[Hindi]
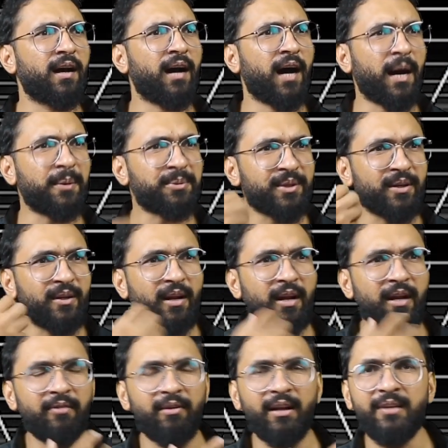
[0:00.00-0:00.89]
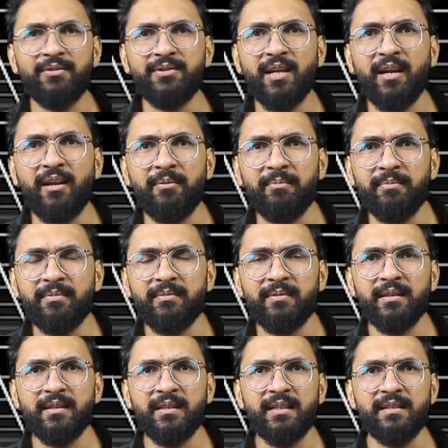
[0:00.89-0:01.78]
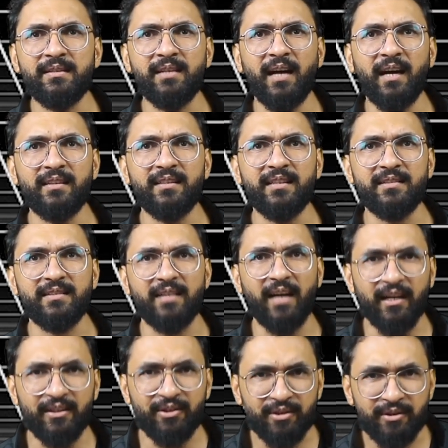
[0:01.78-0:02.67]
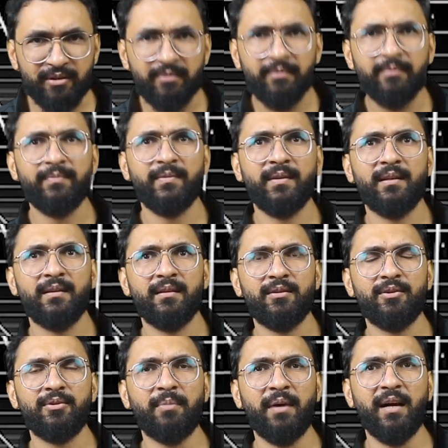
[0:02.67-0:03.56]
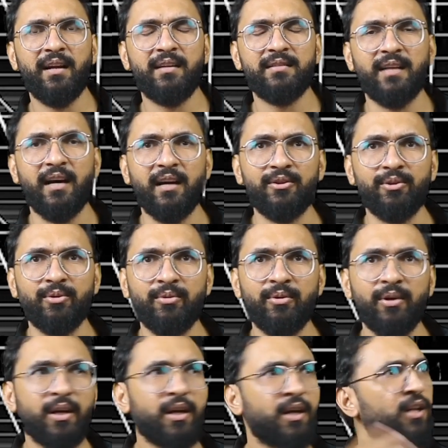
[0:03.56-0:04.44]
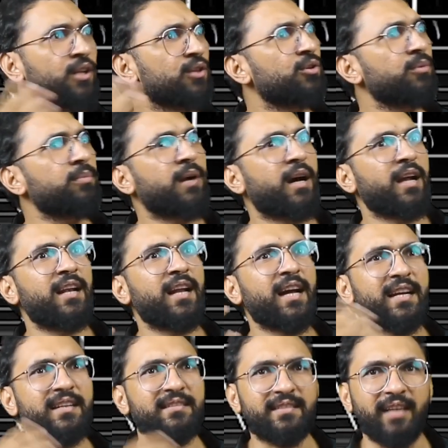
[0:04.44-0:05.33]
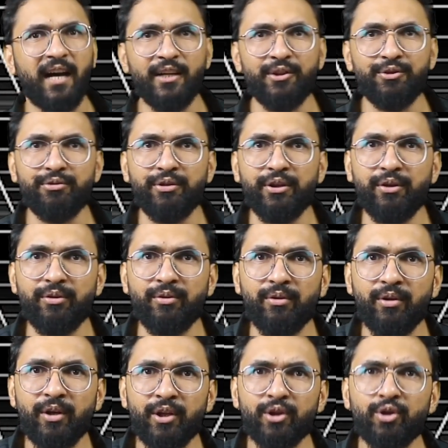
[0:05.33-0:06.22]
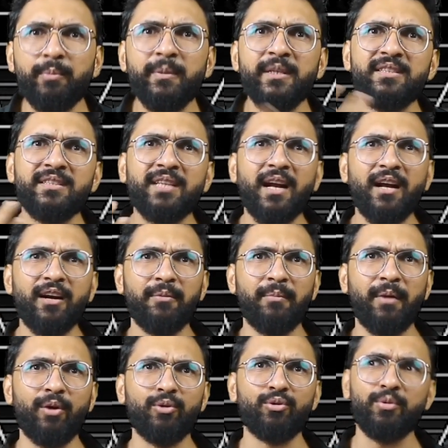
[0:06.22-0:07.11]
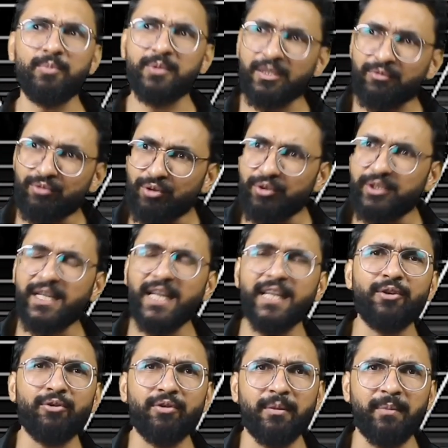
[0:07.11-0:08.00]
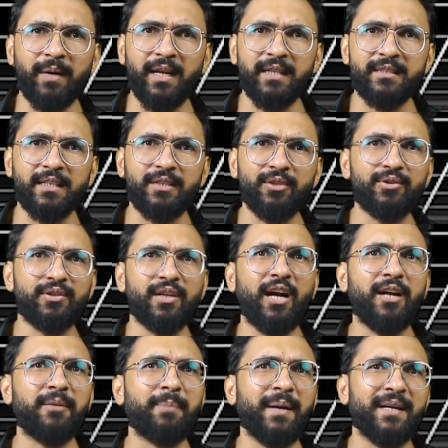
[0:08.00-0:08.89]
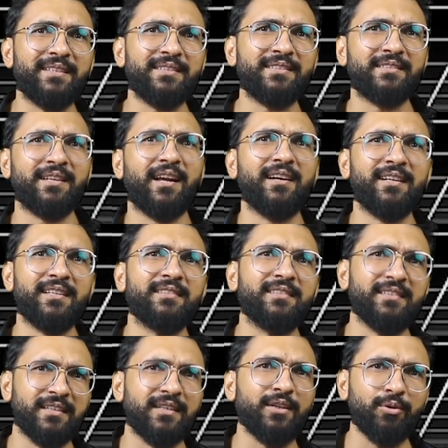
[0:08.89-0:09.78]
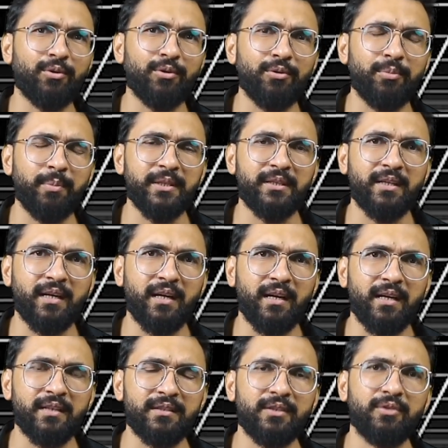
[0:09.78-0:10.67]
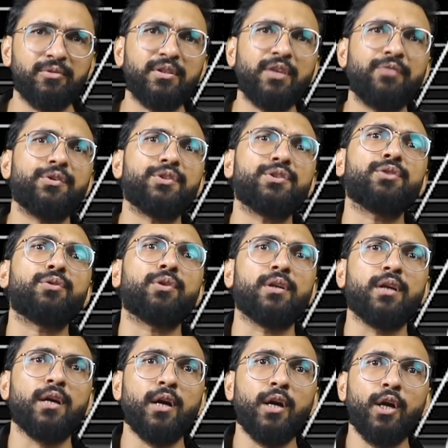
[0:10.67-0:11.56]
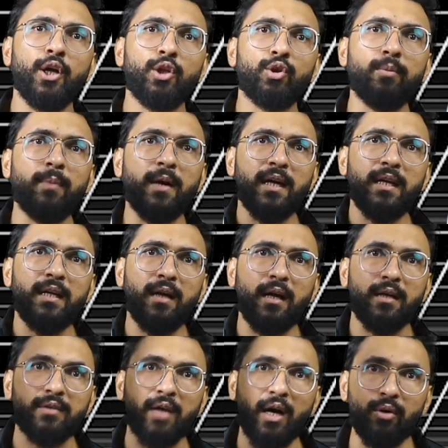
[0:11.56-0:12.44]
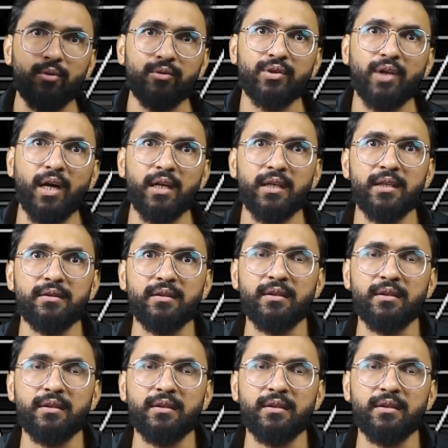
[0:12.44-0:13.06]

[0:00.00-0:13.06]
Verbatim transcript: आप सल्ला वसम की ज़ात के साथ तुम्हारे साथ हो तुम अल्लाह के साथ जुड़े हो तुम इस तरह कमाओ तुम सिर्फ दुनिया ही क्यों कमाना चाहते हो साठ पैंसठ साल की ज़िंदगी को क्यों बेहतर करना चाहते हो सिर्फ इसी को ही तुम अगली हज़ारों साल की